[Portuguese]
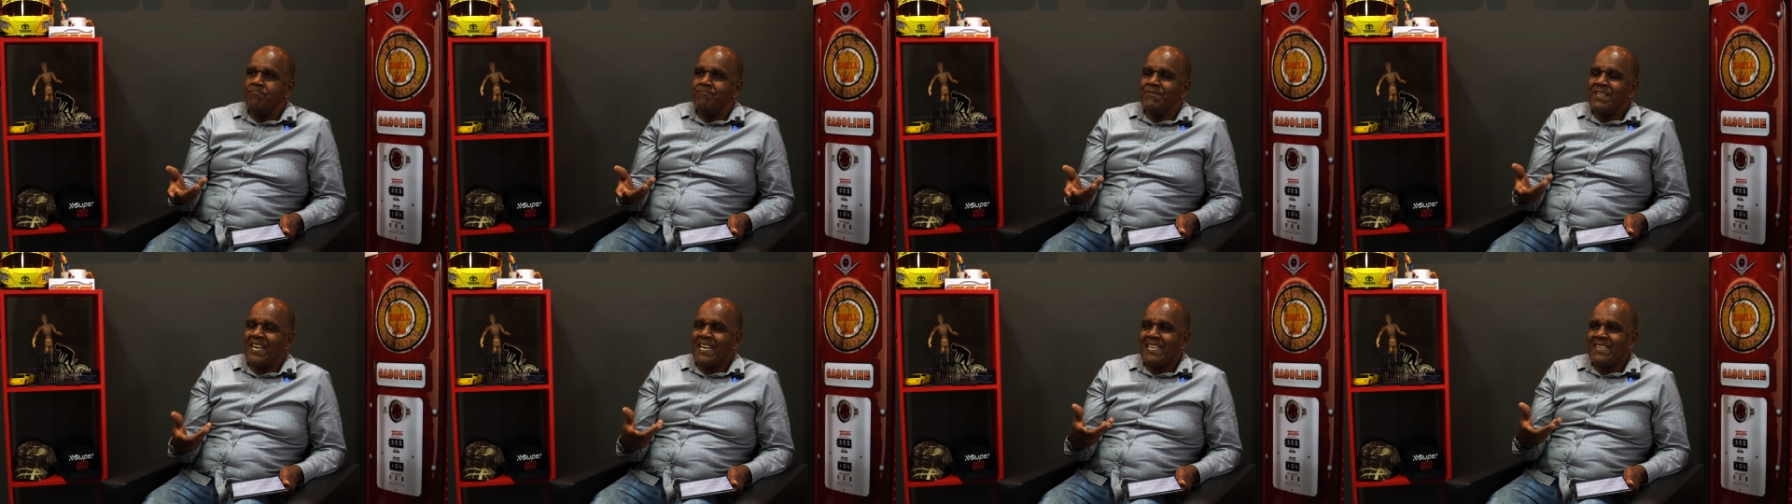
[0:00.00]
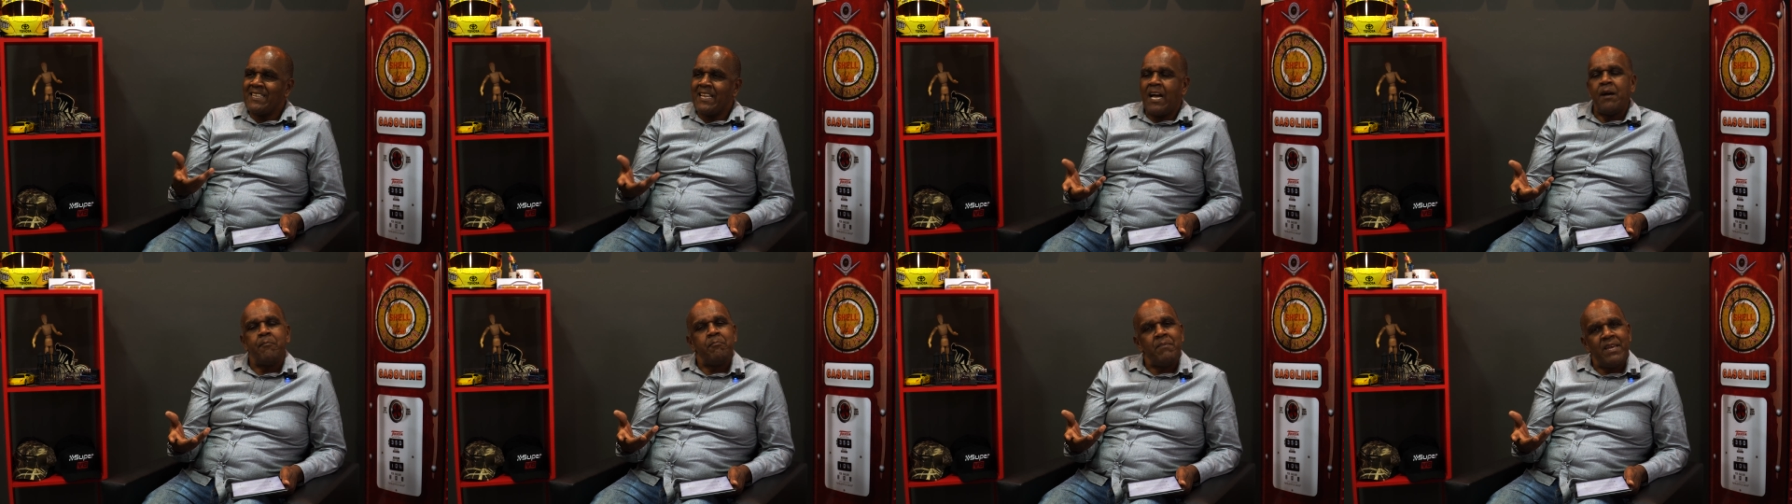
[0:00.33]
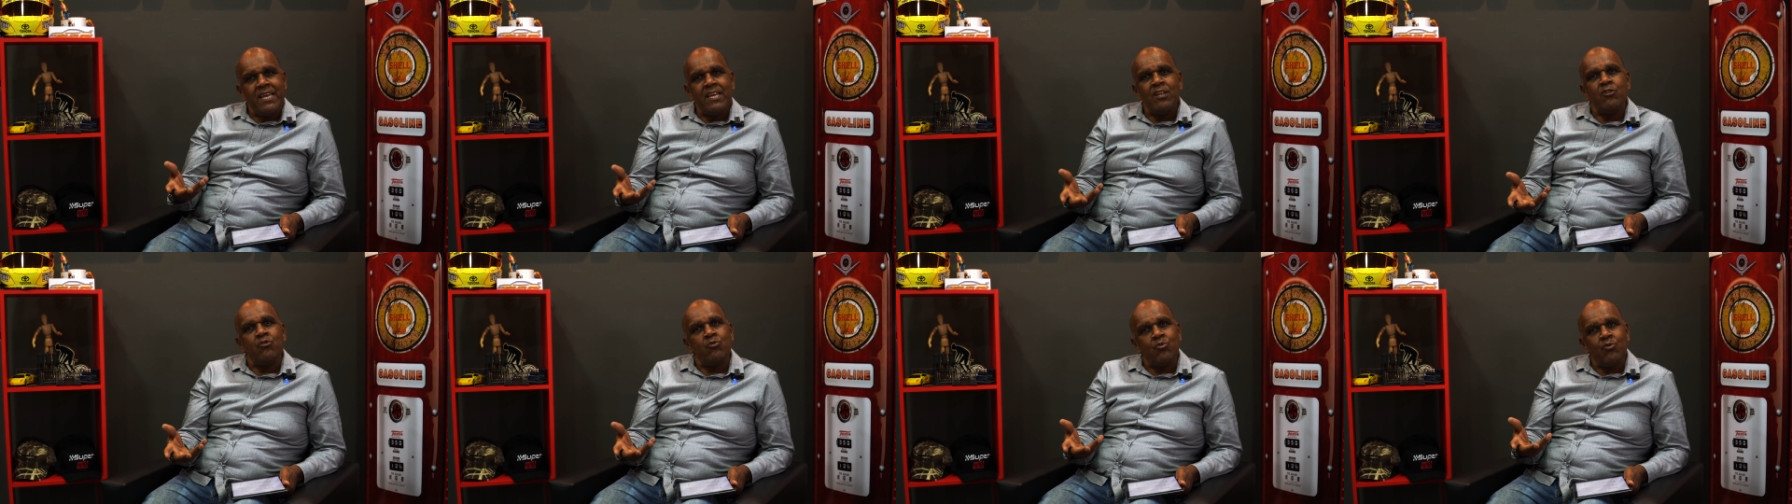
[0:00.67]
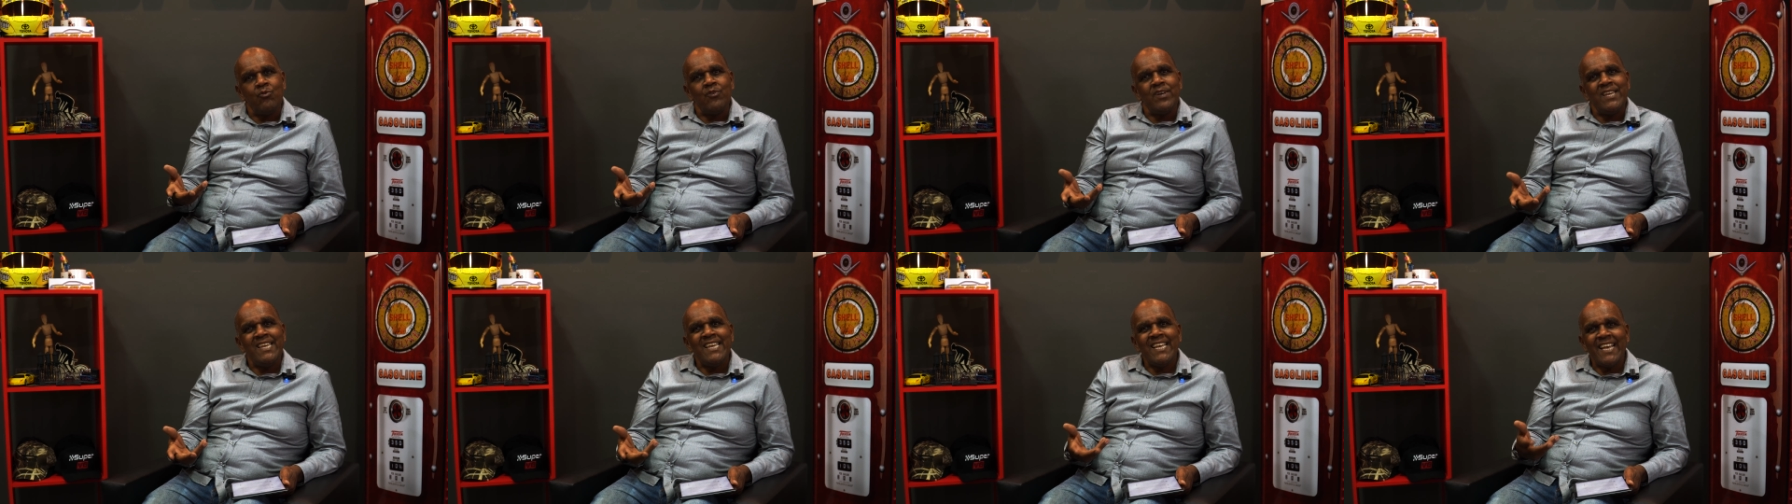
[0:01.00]
tratamento
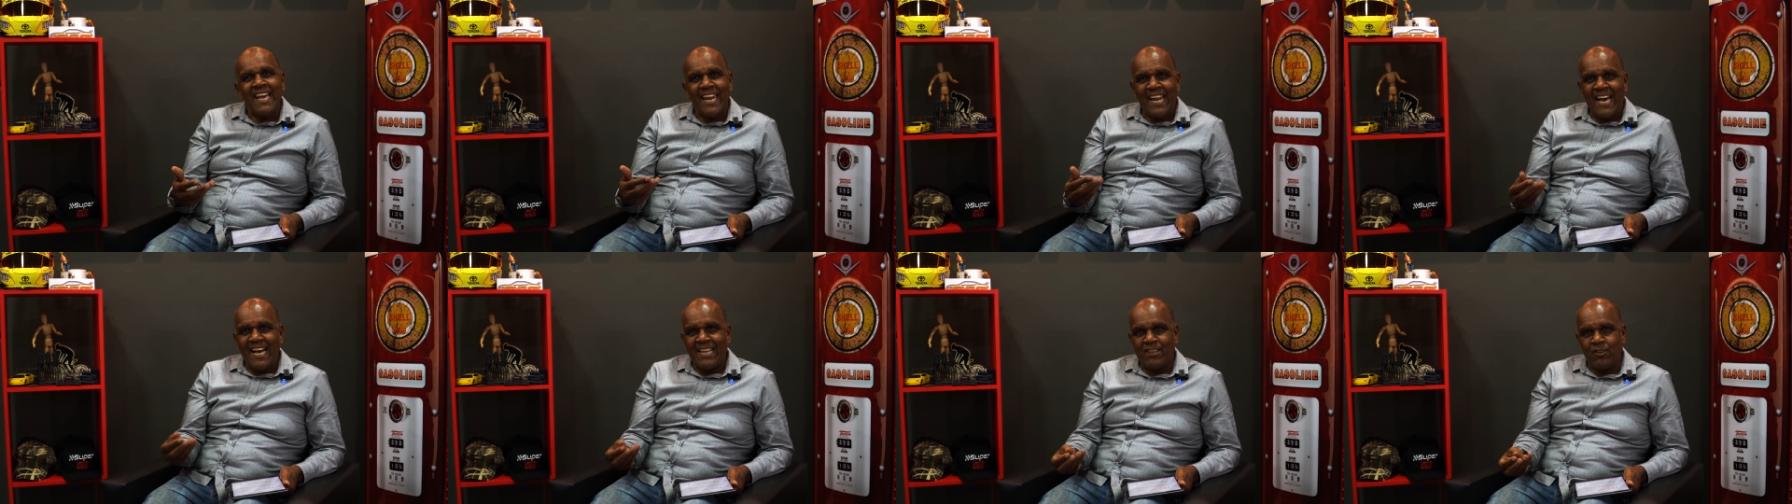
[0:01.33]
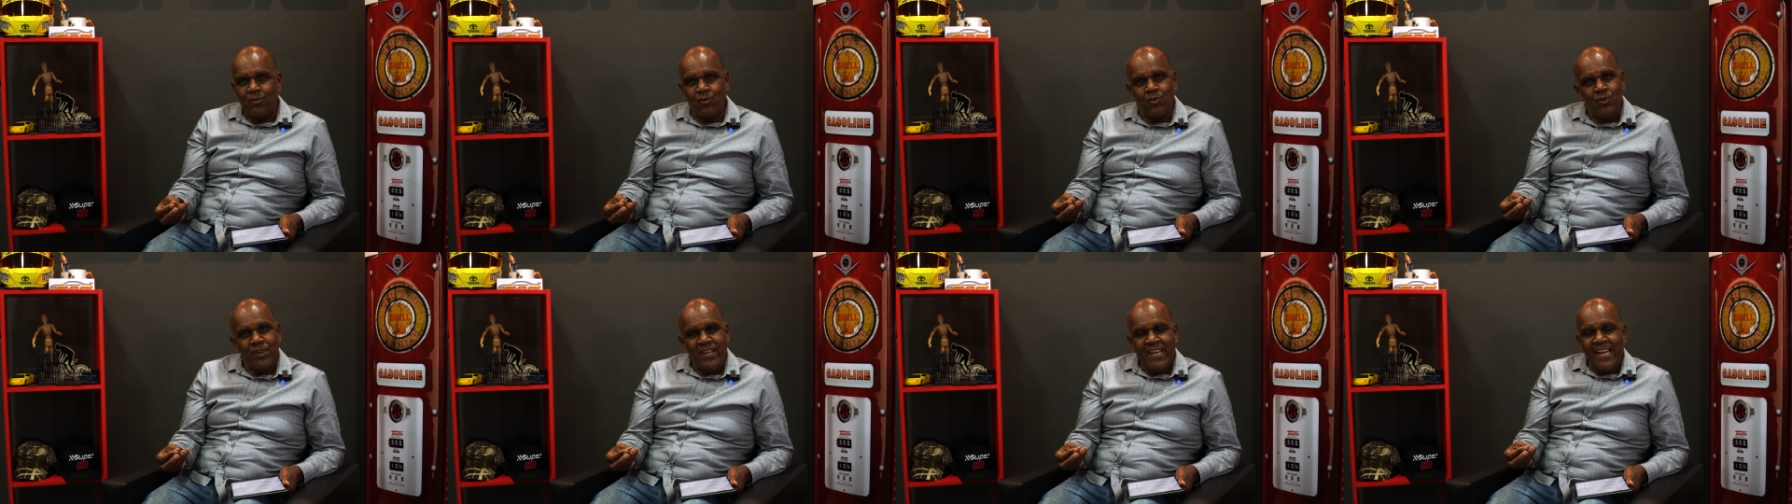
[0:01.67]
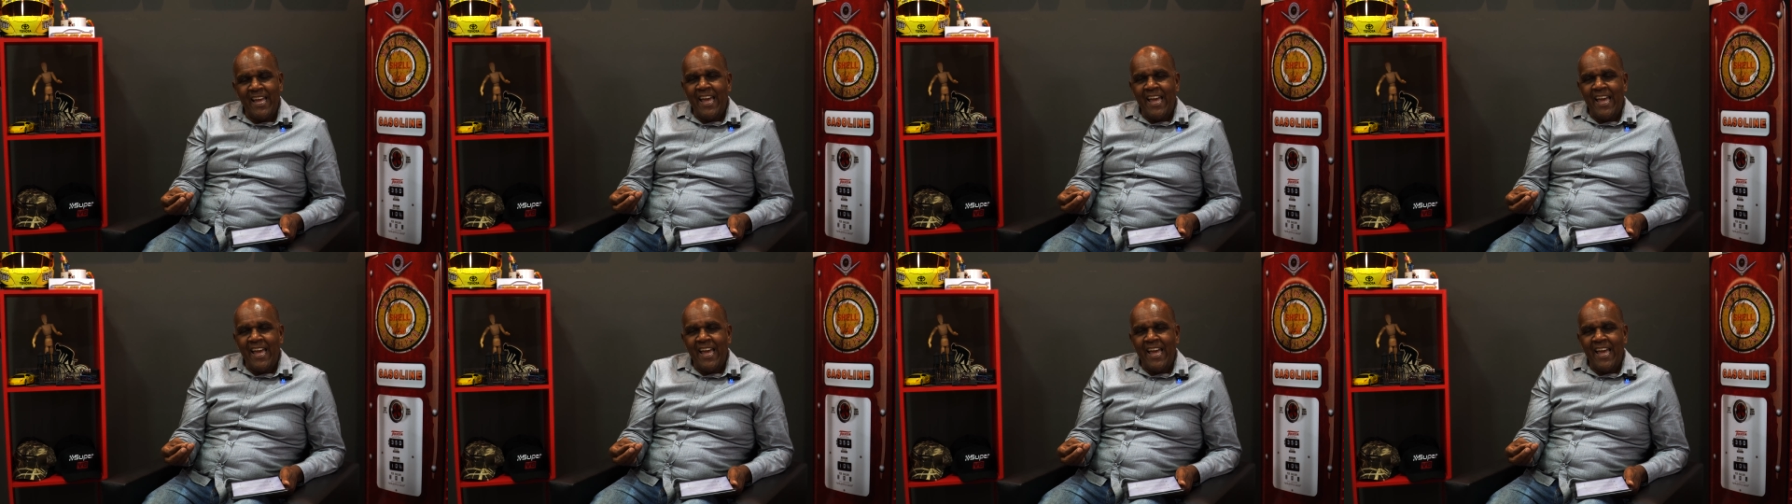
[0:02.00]
ingrato.